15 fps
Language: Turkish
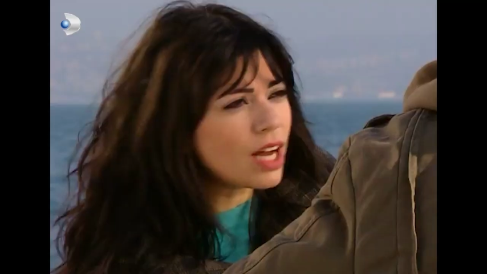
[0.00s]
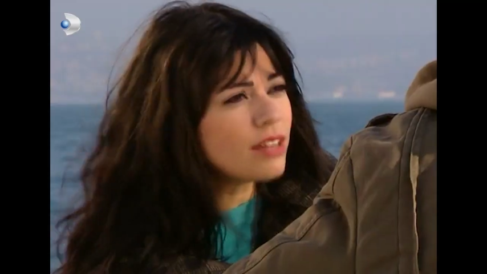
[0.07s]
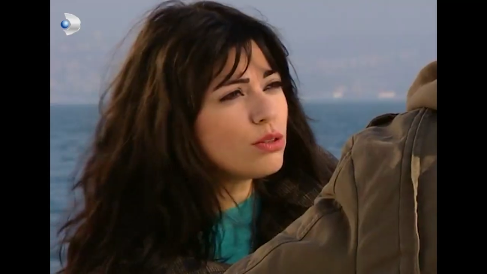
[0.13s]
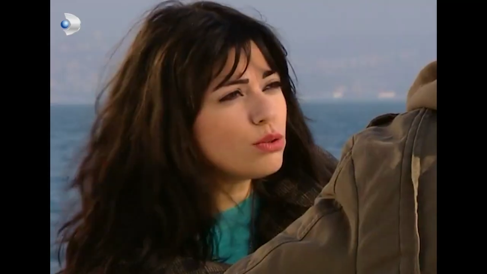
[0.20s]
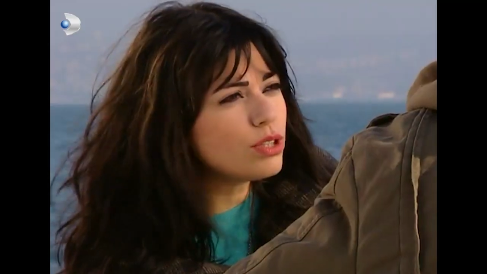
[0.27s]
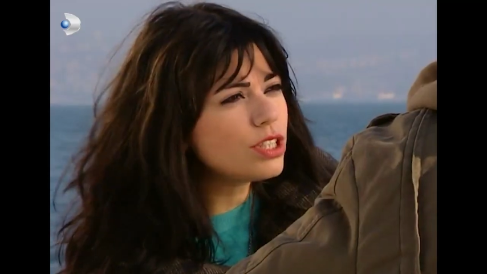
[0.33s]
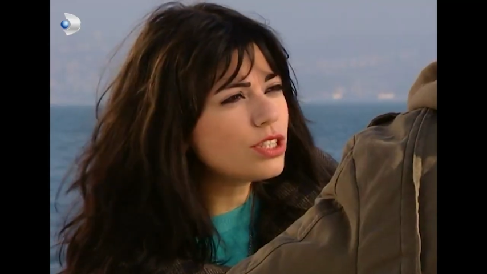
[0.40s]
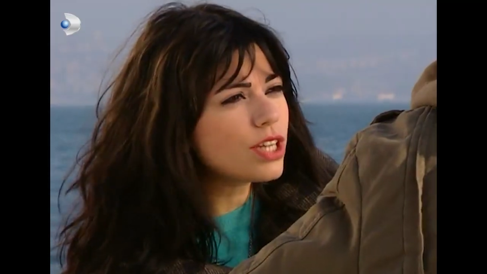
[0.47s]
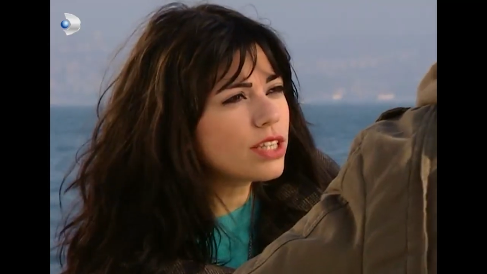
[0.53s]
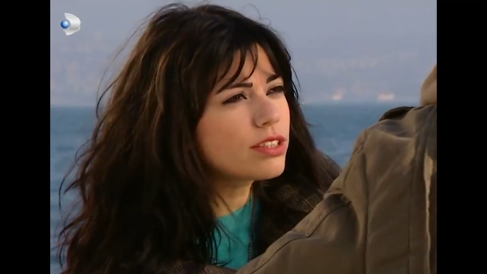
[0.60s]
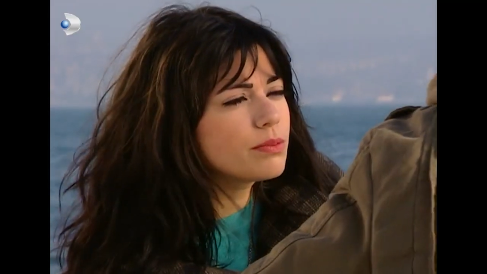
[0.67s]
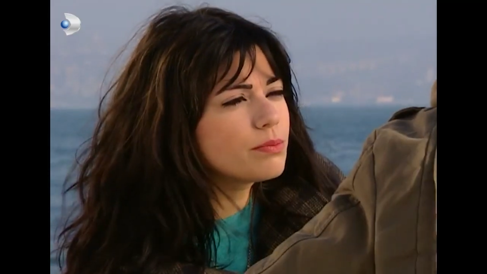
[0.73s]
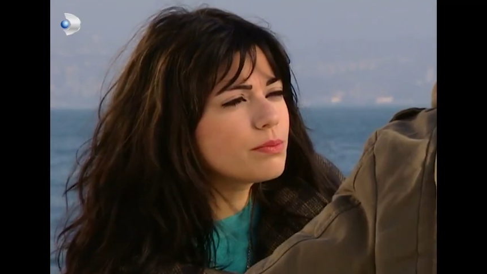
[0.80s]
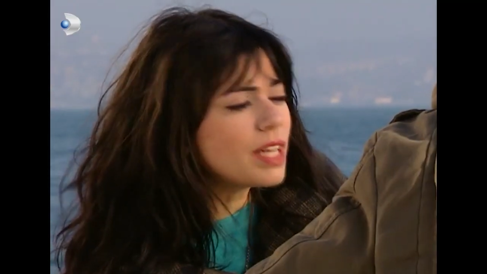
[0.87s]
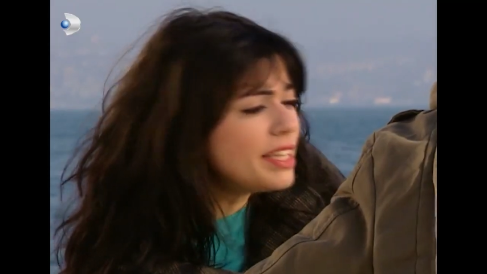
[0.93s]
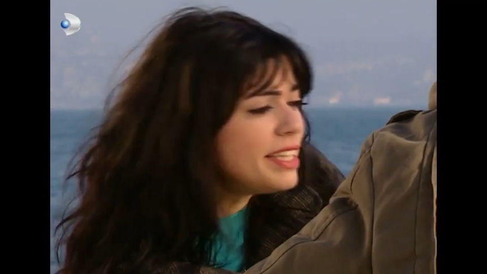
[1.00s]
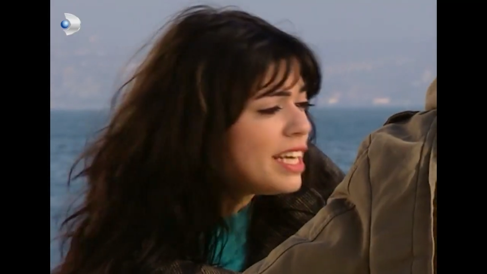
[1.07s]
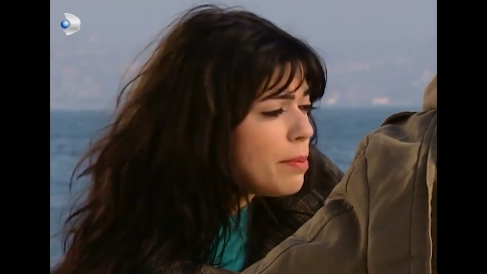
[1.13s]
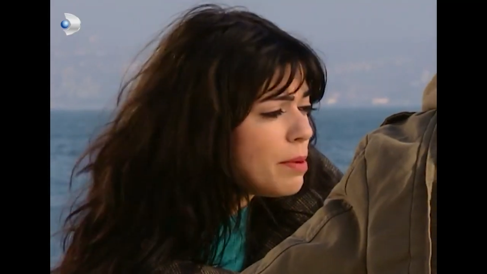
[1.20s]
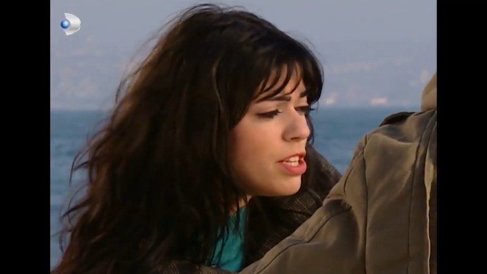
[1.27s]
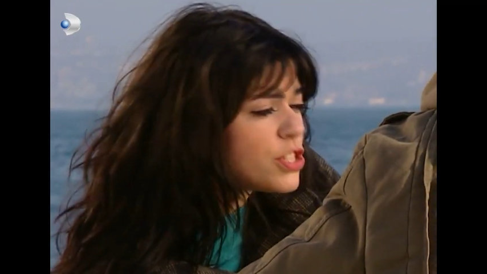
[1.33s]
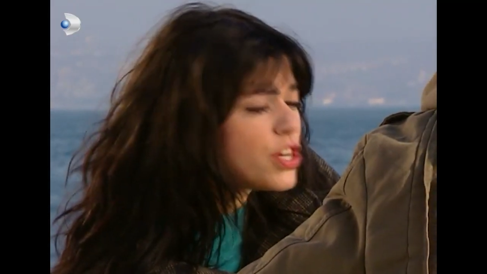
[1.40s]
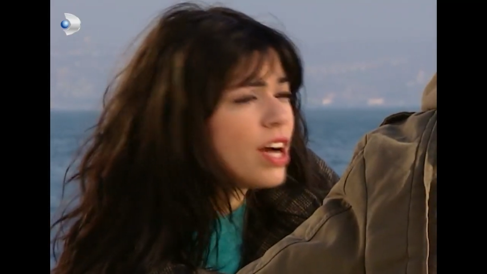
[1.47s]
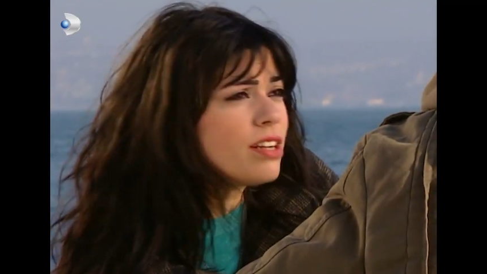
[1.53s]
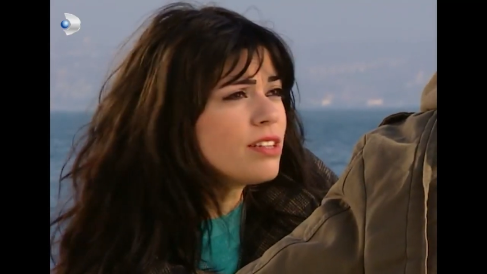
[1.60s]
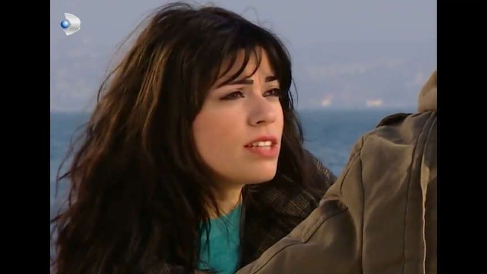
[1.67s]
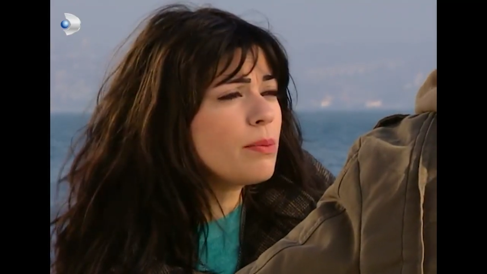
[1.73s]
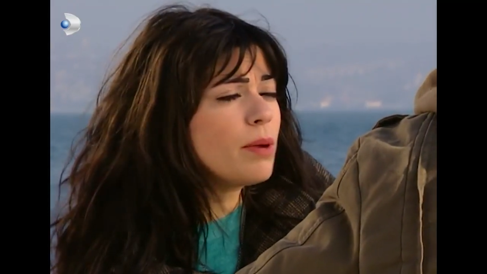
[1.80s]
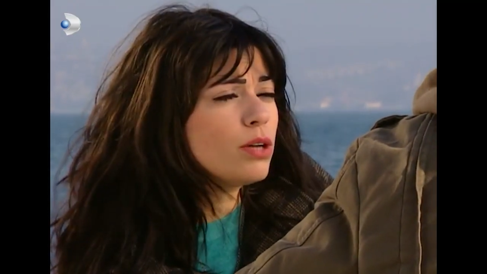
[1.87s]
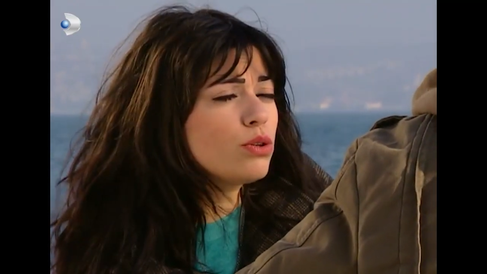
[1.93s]
Daha da uyuyacaktım. Ya niye beni
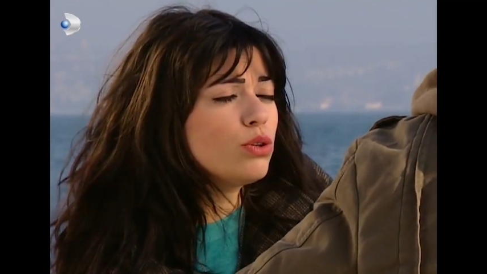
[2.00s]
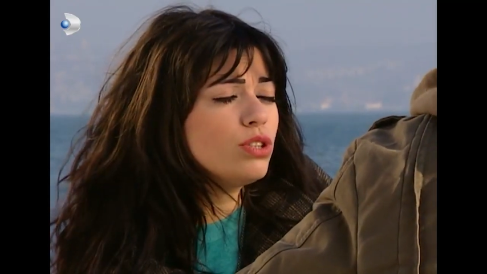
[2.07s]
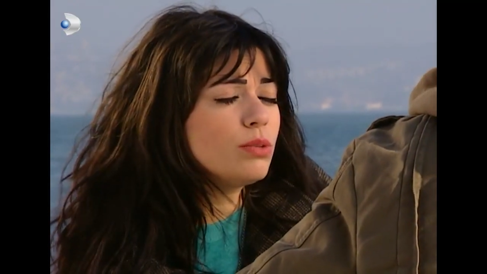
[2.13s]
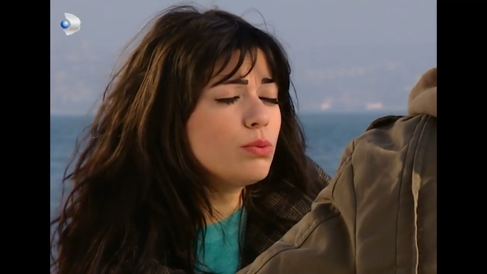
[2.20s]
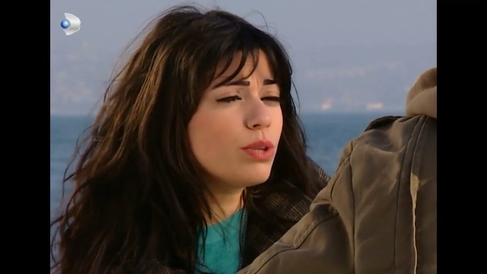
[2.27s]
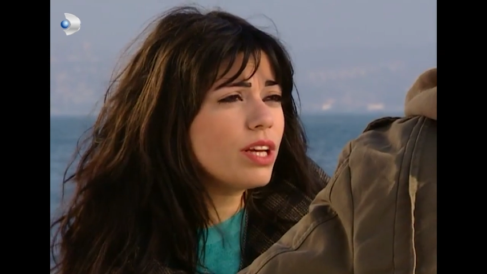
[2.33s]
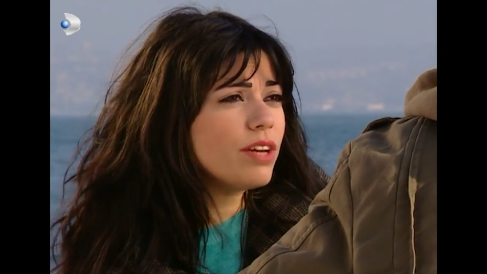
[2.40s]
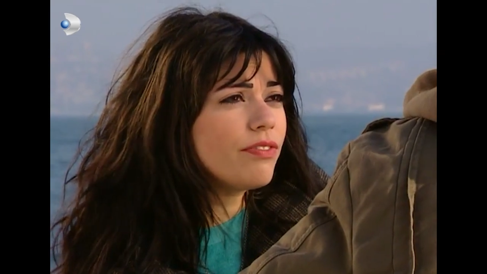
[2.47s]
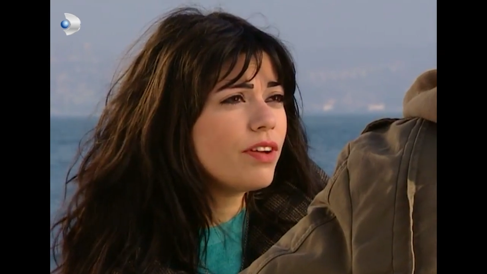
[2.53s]
çağırdın sabahın köründe buraya